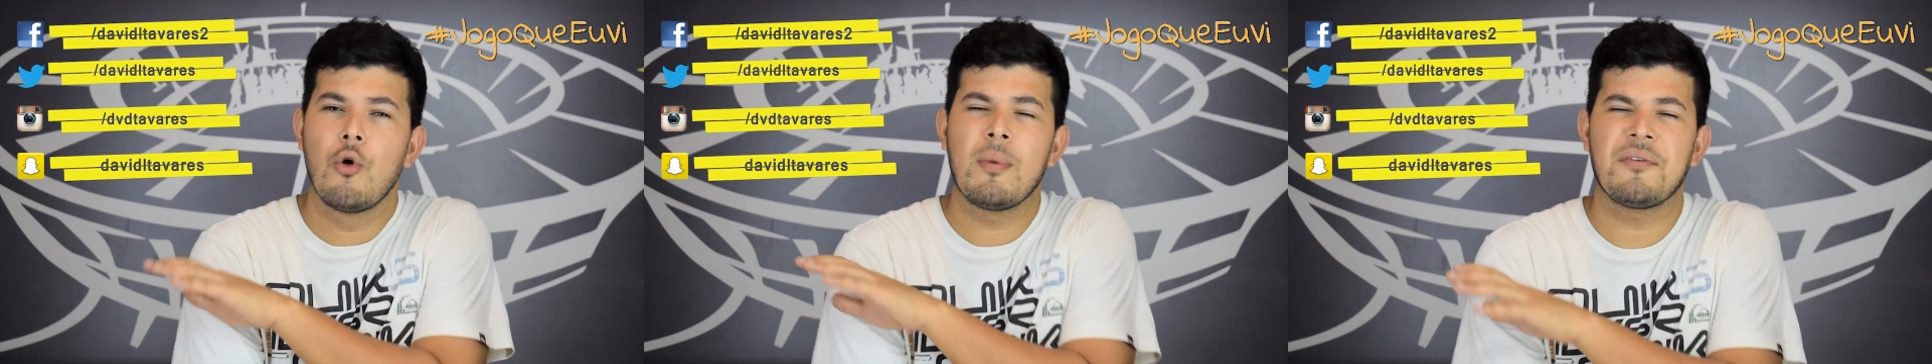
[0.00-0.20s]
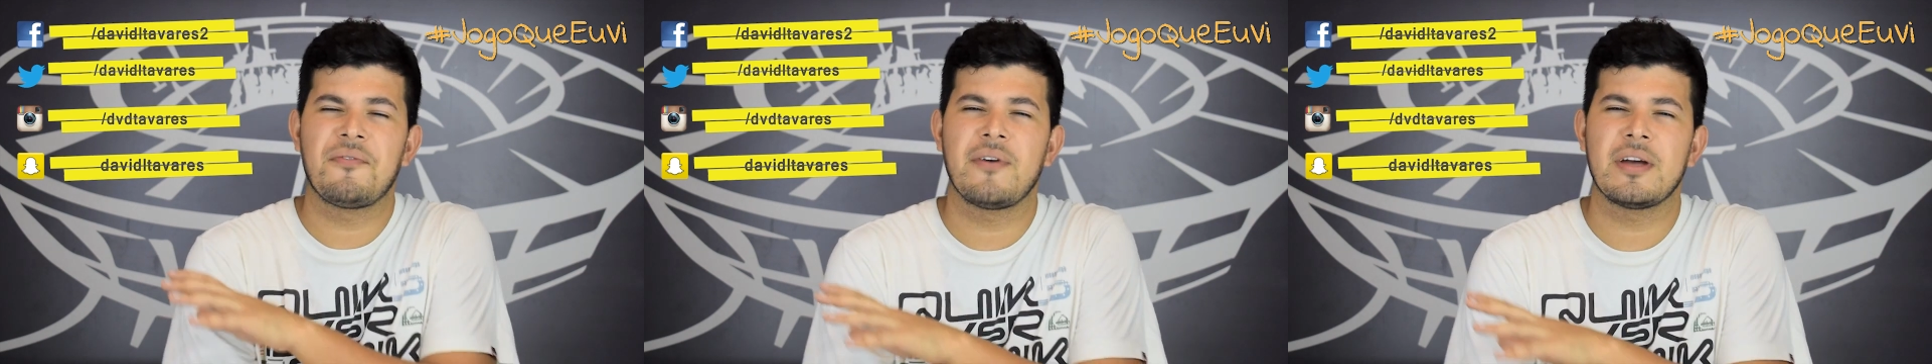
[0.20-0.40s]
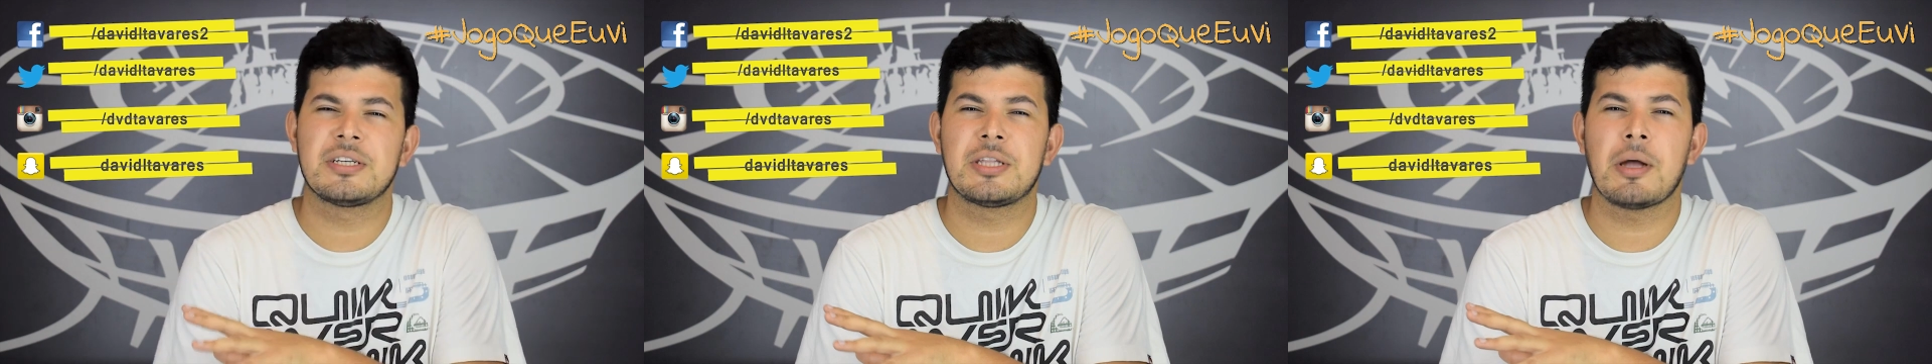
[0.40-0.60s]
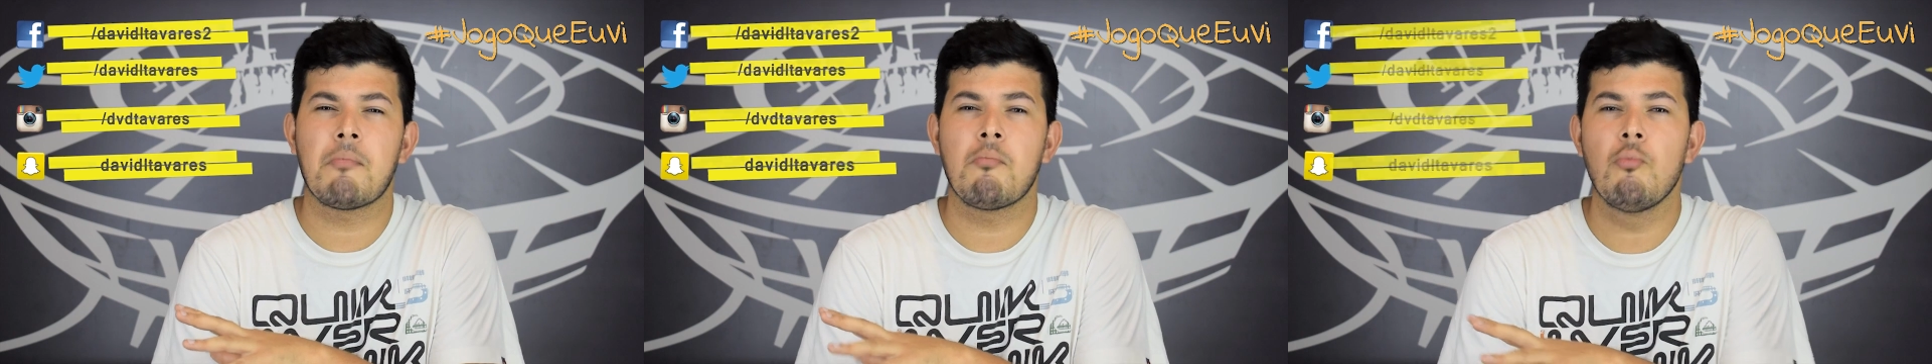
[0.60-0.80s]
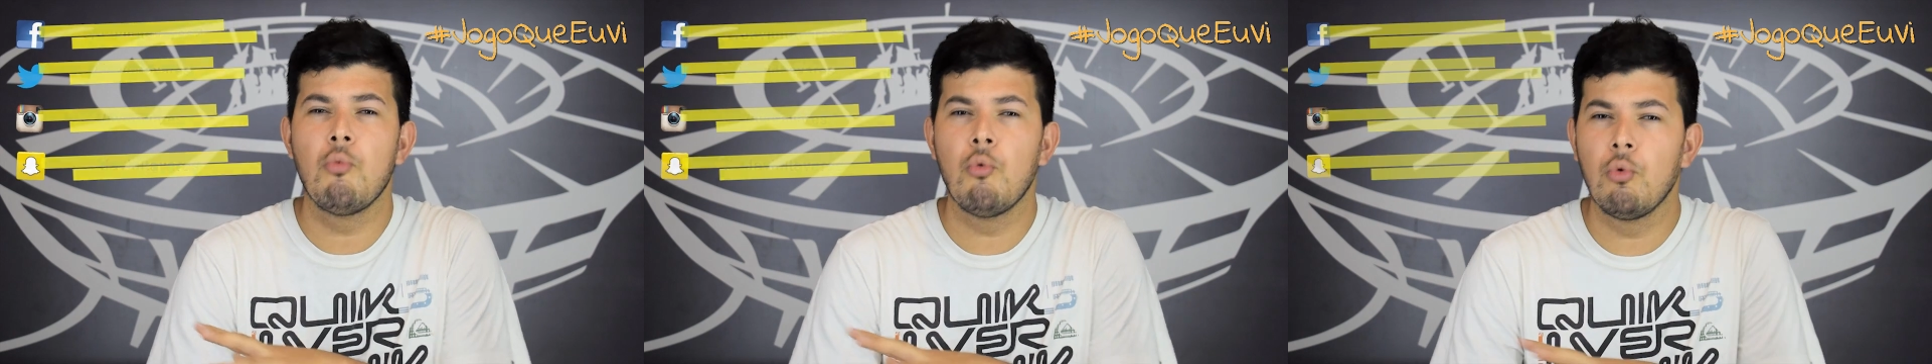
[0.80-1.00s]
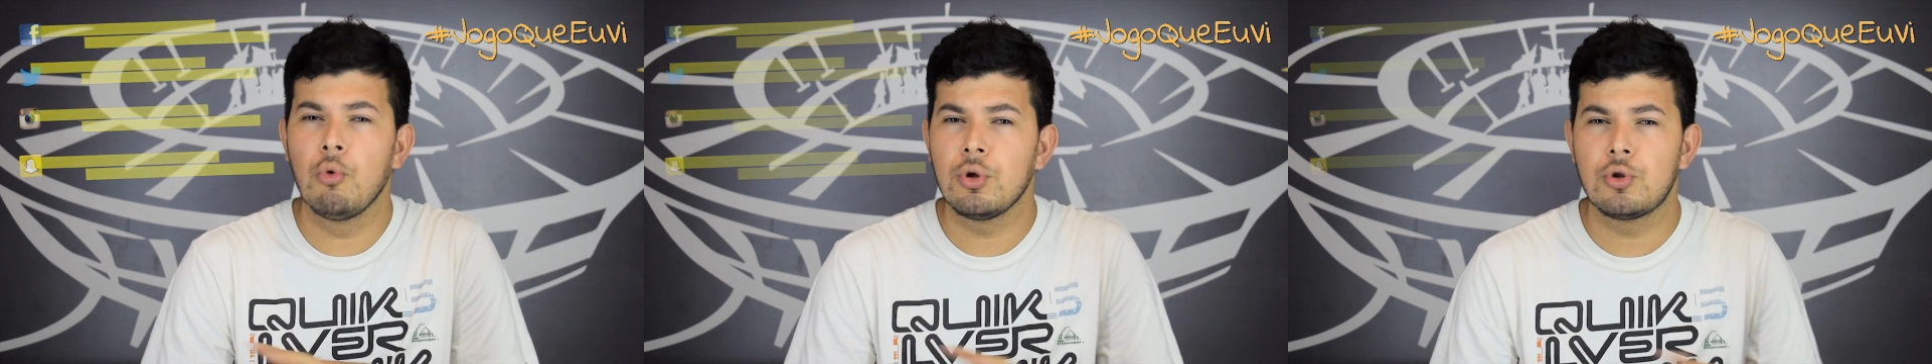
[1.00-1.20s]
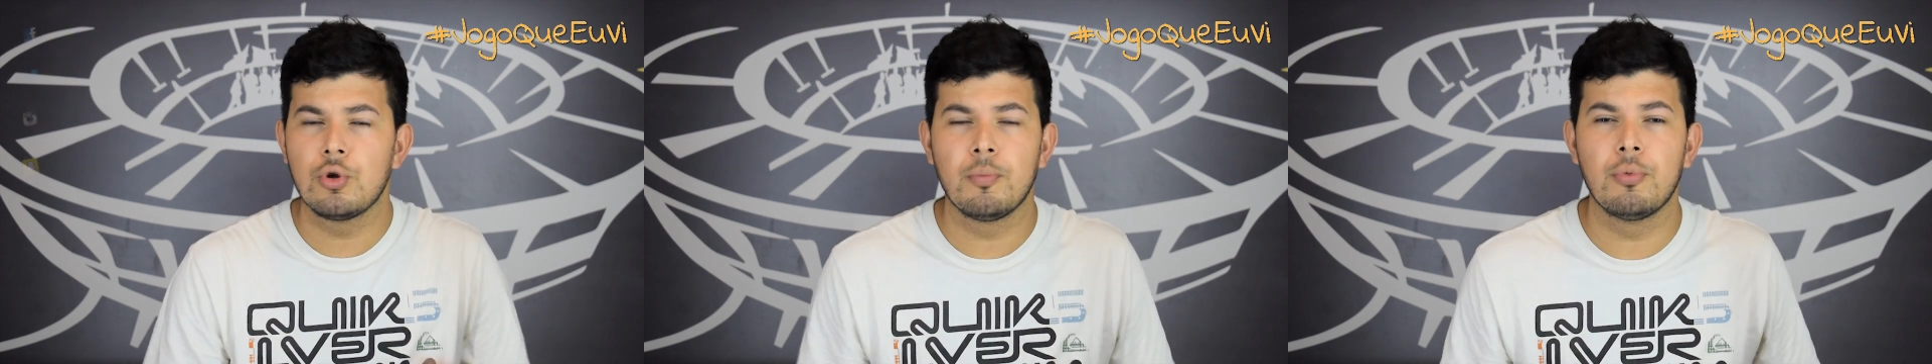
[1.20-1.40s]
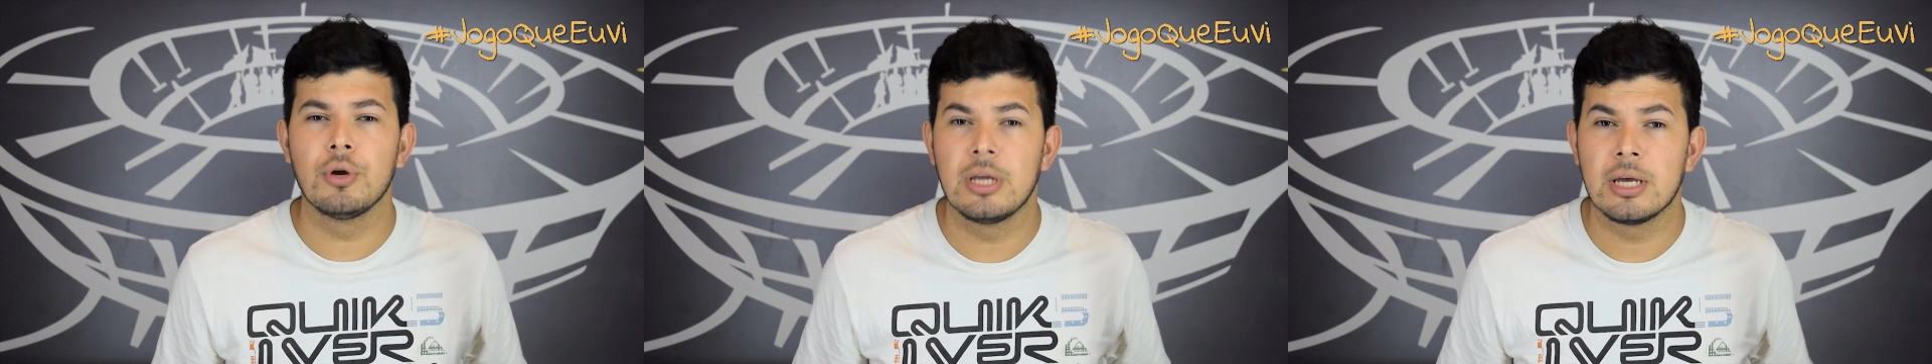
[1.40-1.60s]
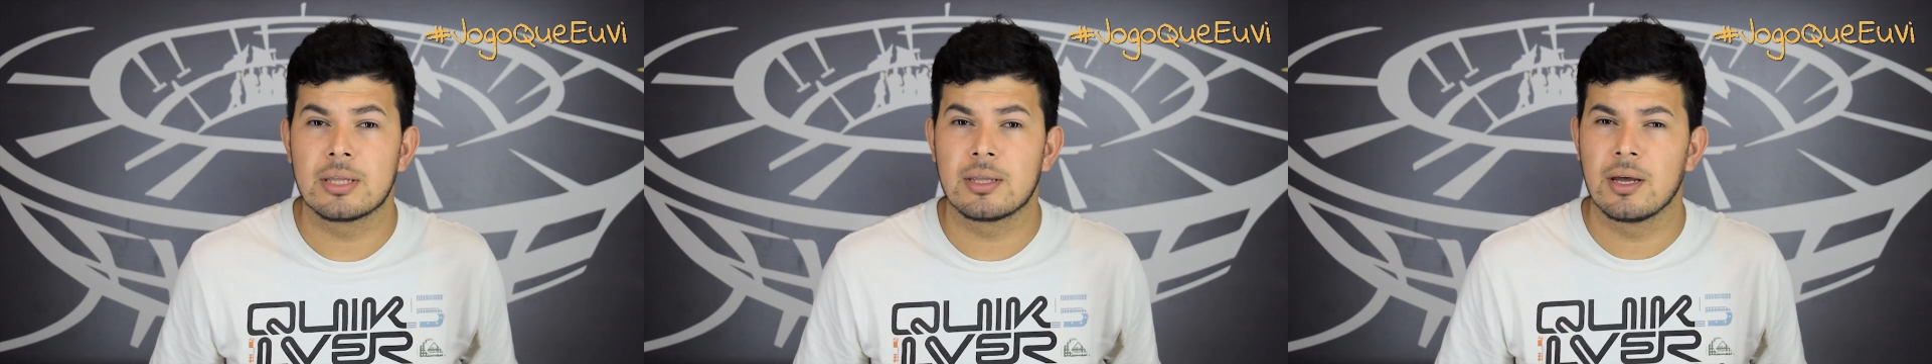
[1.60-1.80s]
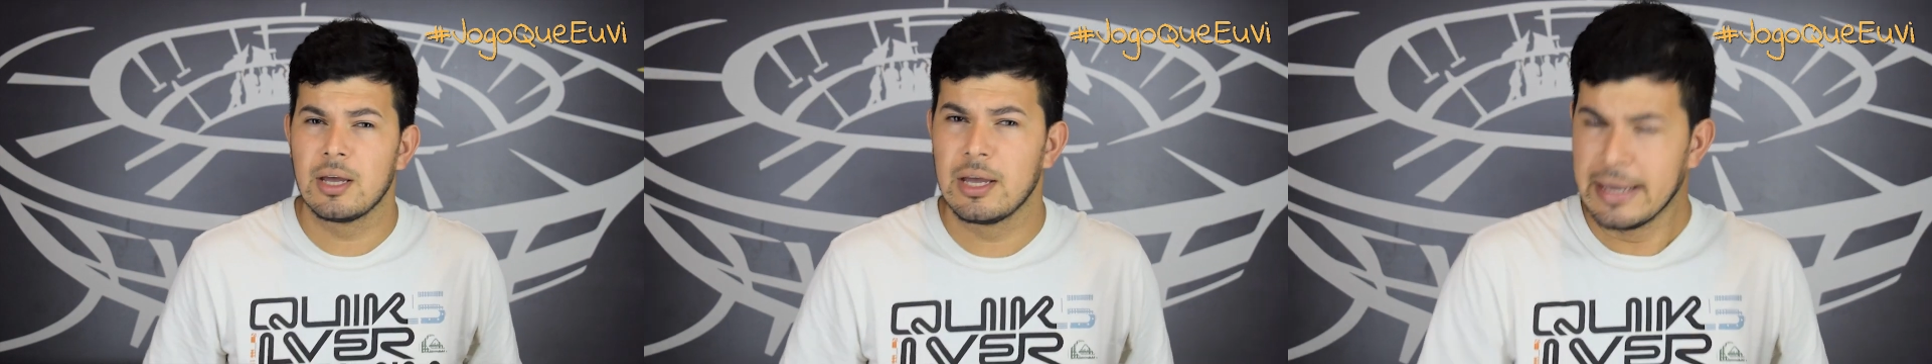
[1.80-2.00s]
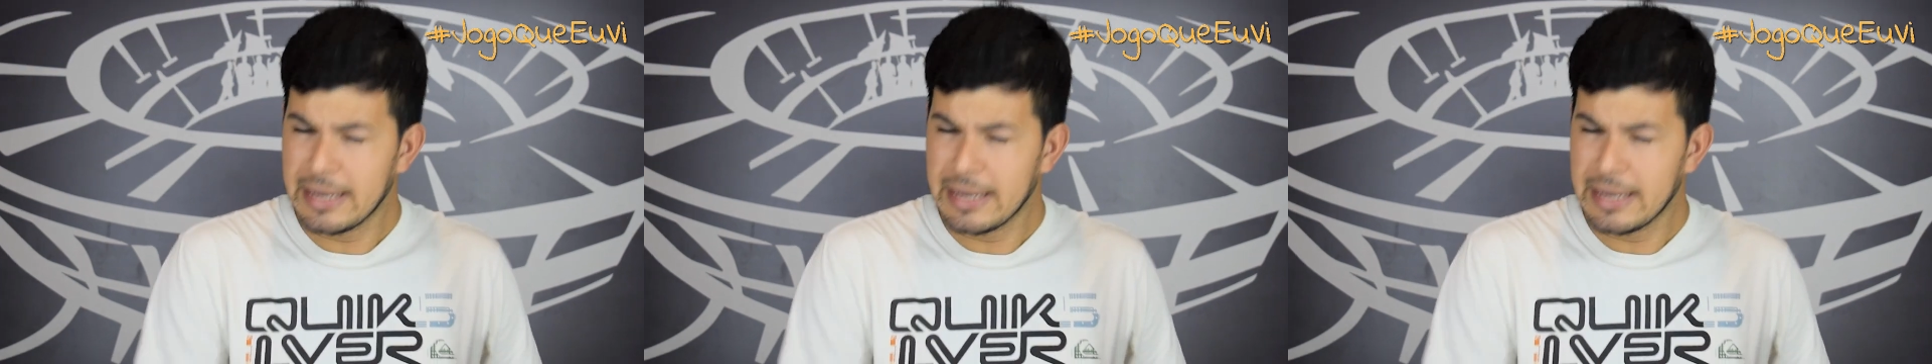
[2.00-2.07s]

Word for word: uma festa muito bonita.